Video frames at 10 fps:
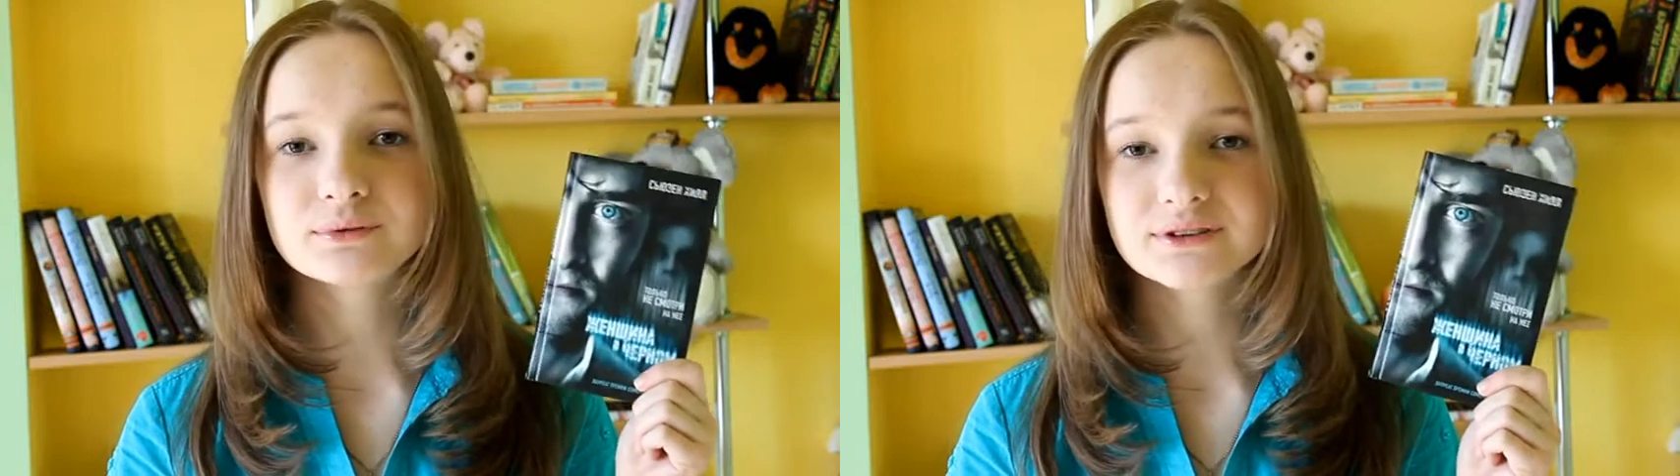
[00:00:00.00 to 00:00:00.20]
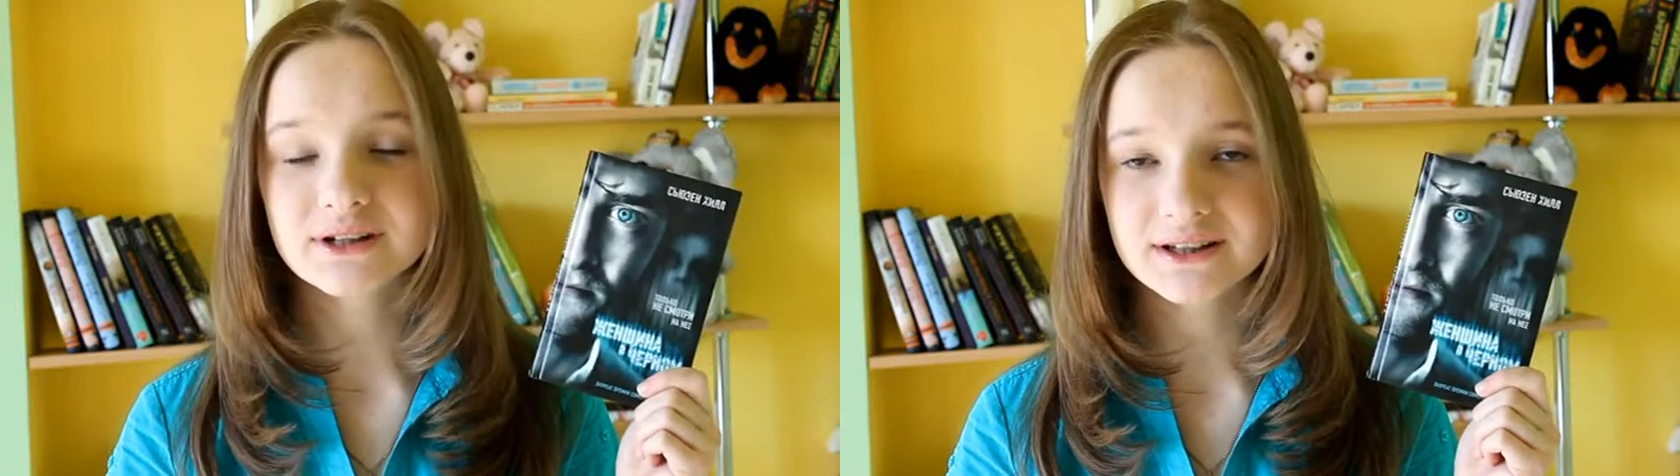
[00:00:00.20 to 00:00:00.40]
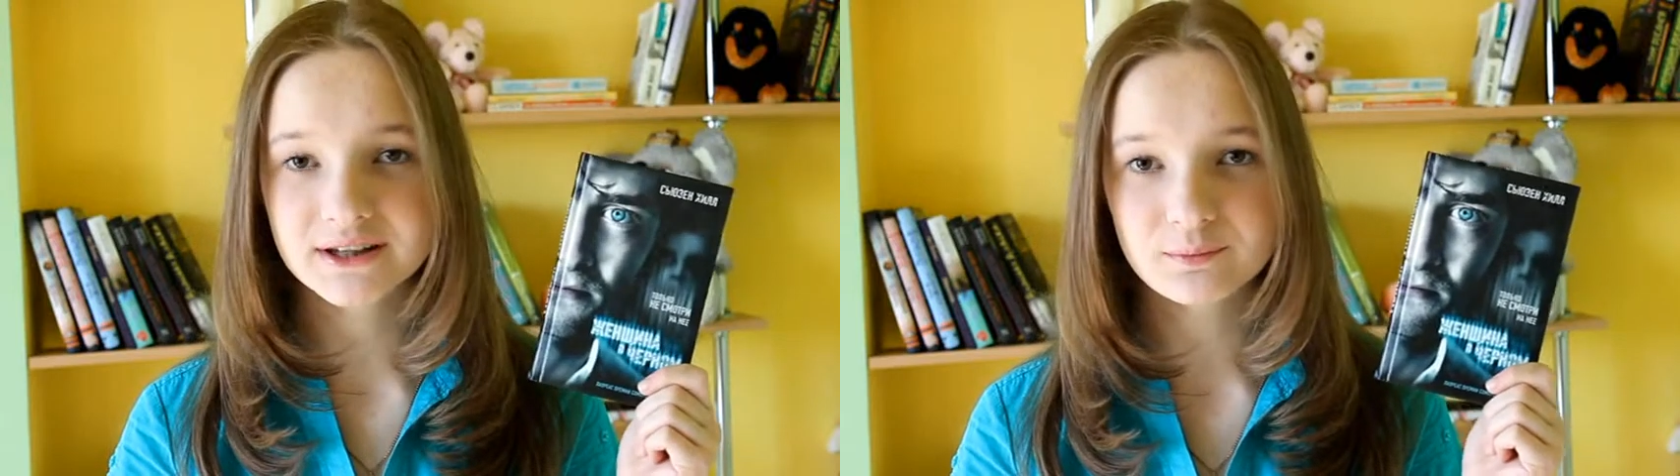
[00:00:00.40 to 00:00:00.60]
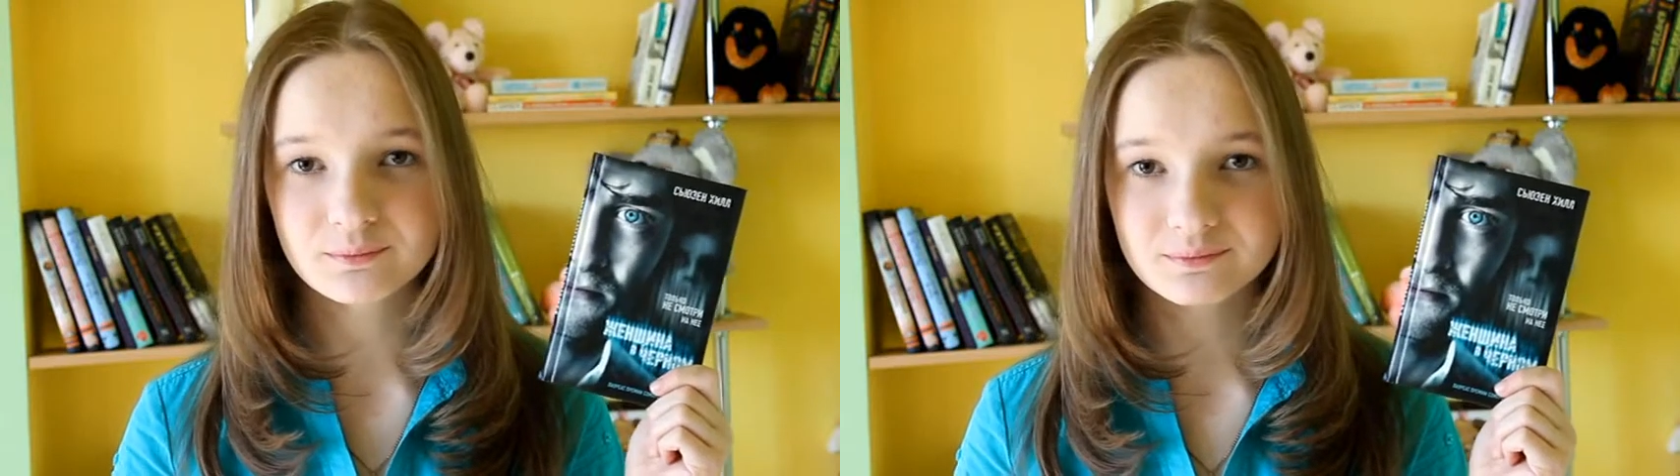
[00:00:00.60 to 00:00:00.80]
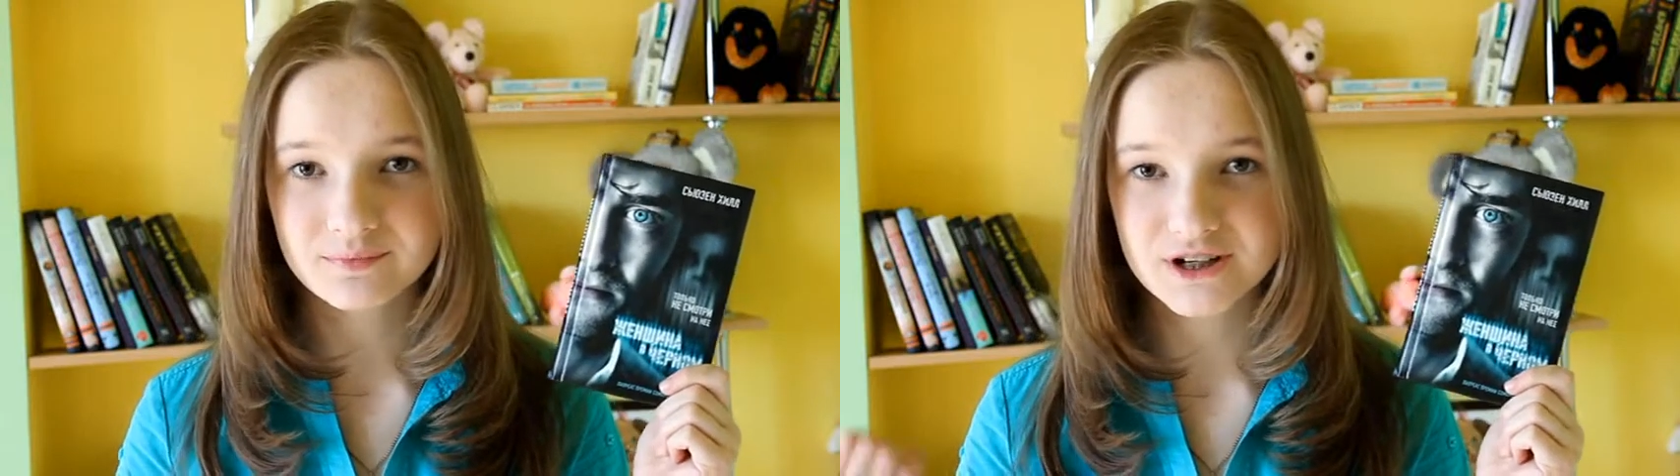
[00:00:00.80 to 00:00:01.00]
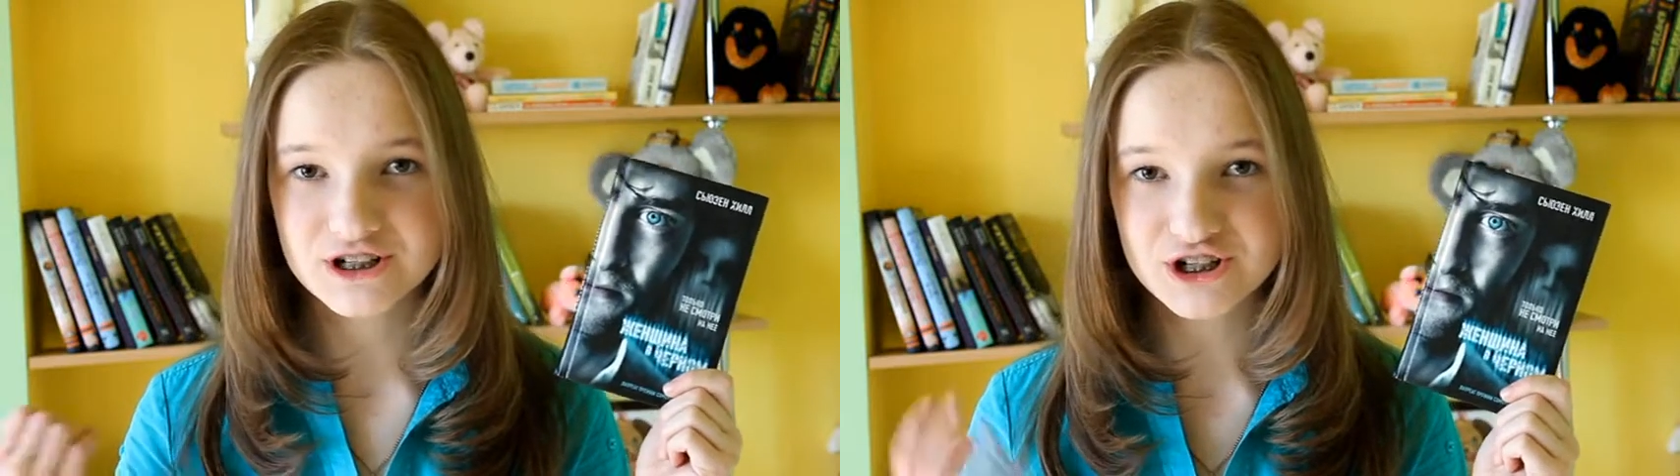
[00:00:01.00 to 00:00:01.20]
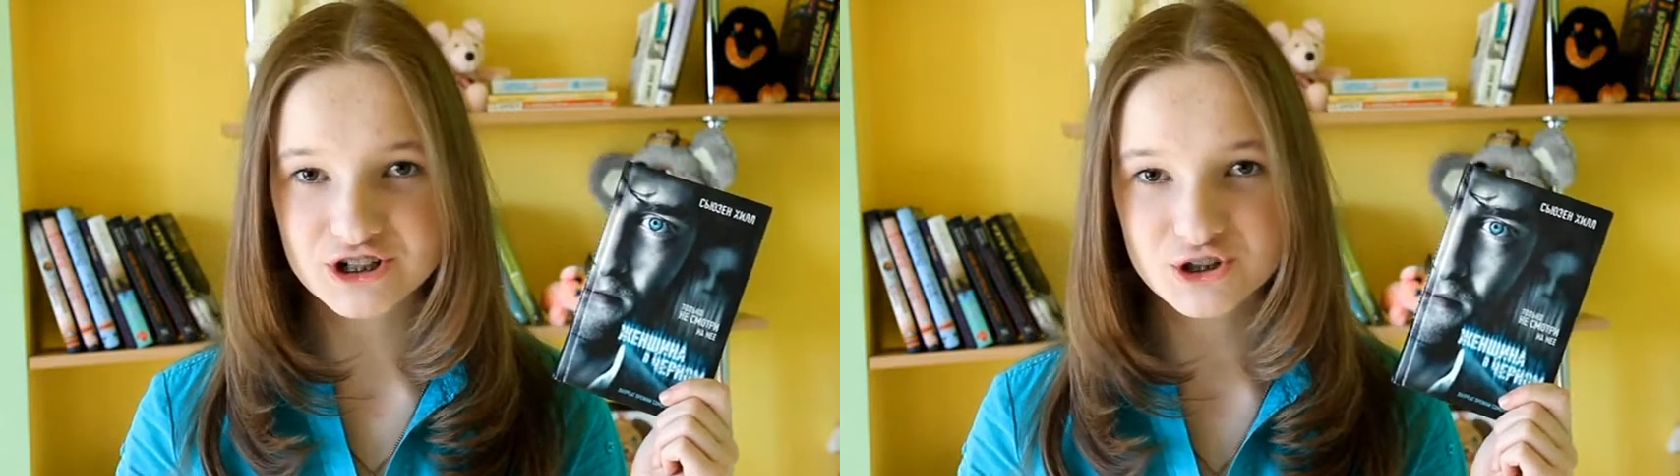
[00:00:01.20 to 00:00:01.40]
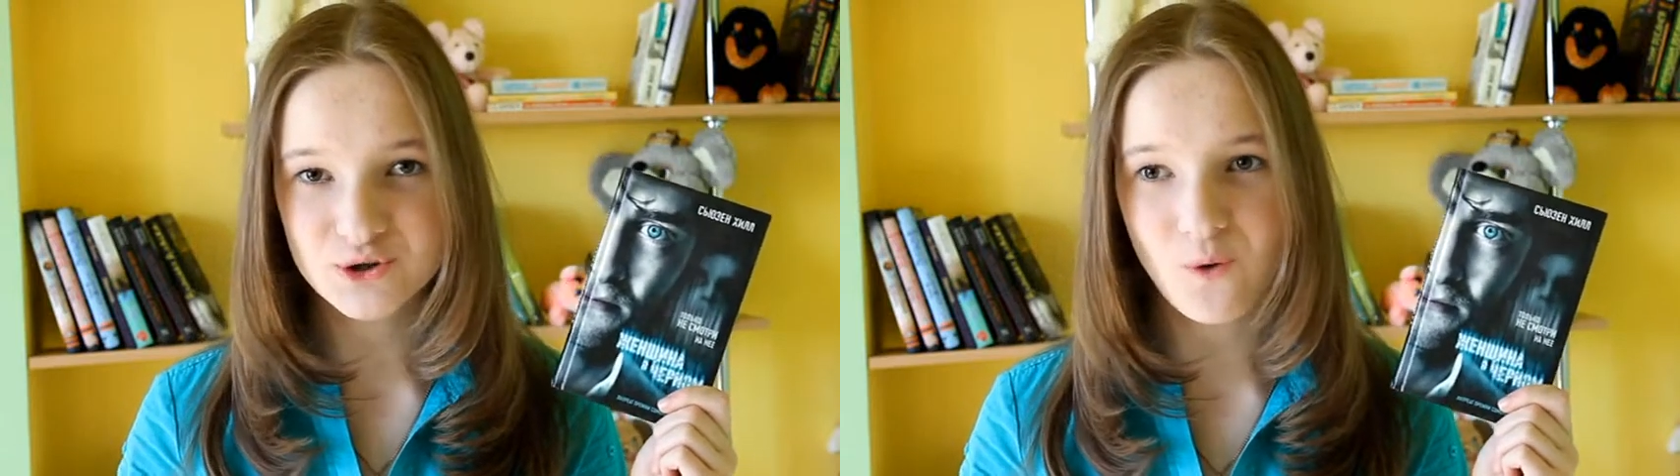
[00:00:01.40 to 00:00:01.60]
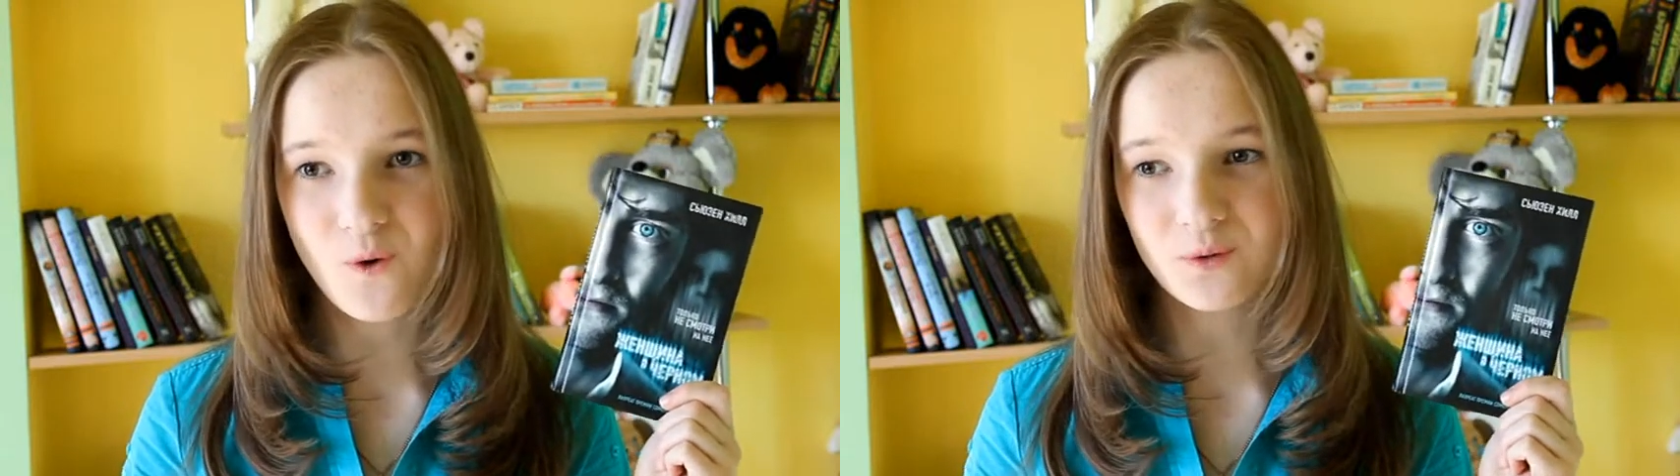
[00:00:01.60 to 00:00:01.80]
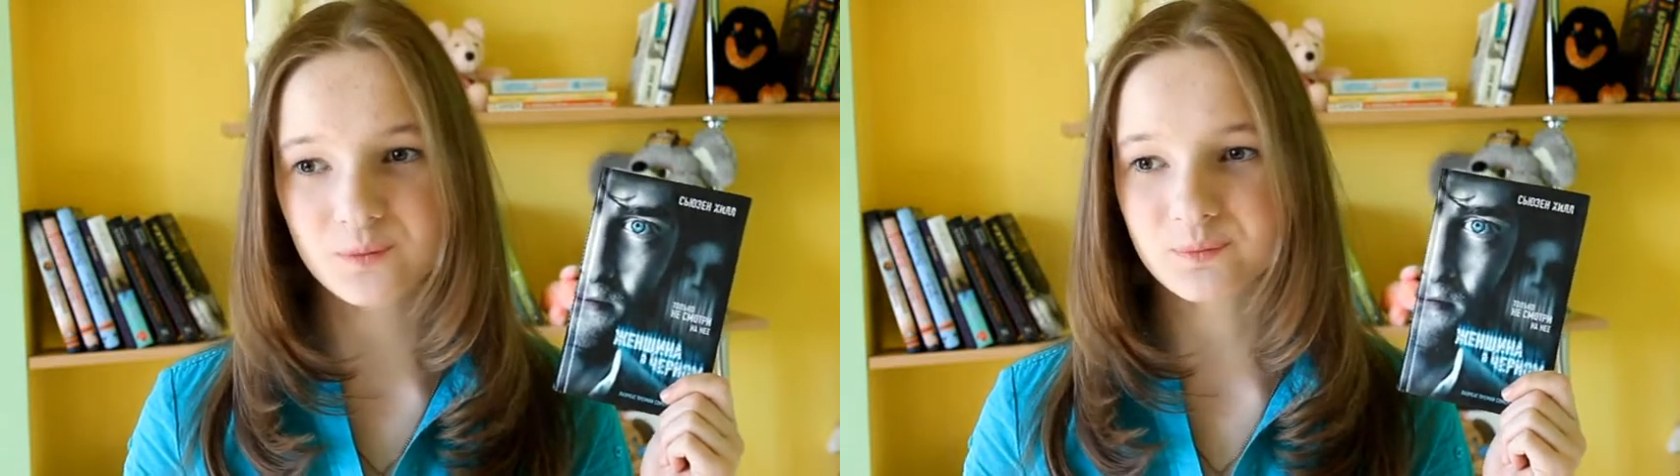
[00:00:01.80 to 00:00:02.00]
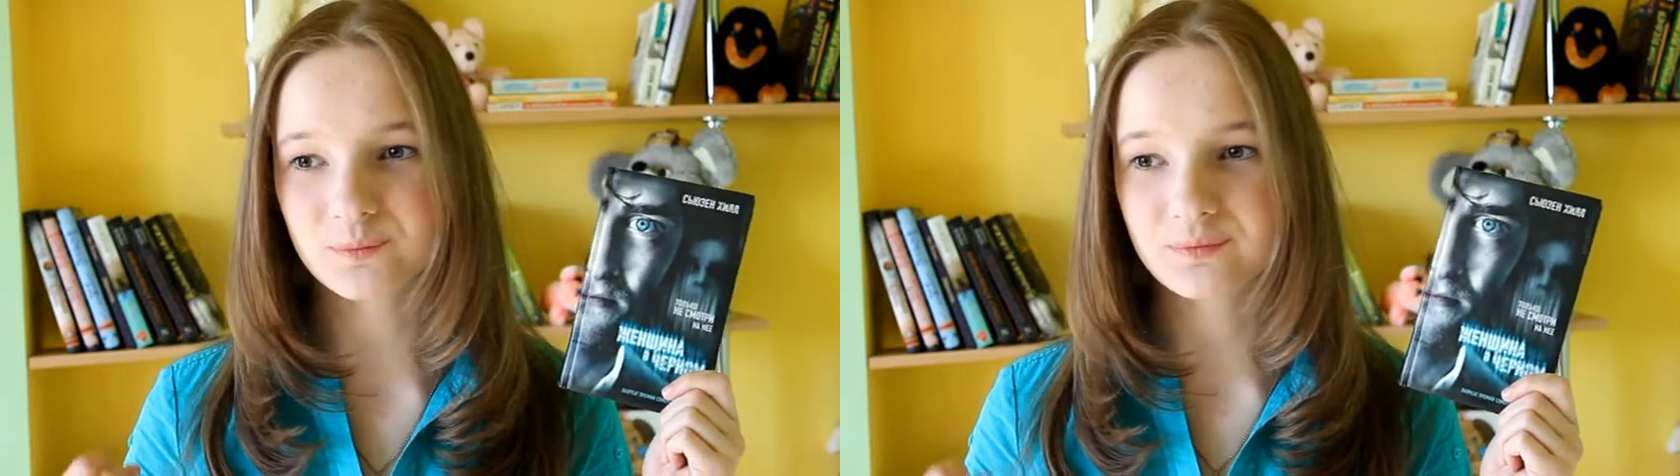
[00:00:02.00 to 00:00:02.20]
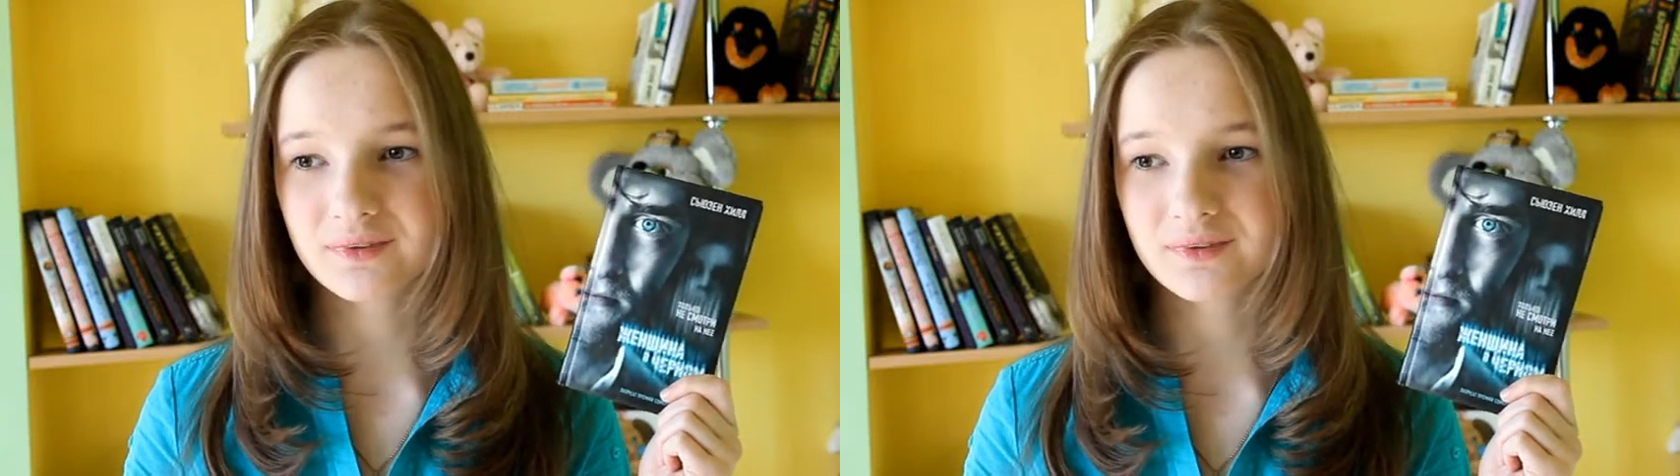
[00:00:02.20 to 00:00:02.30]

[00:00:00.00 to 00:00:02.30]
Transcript: была таким шажком.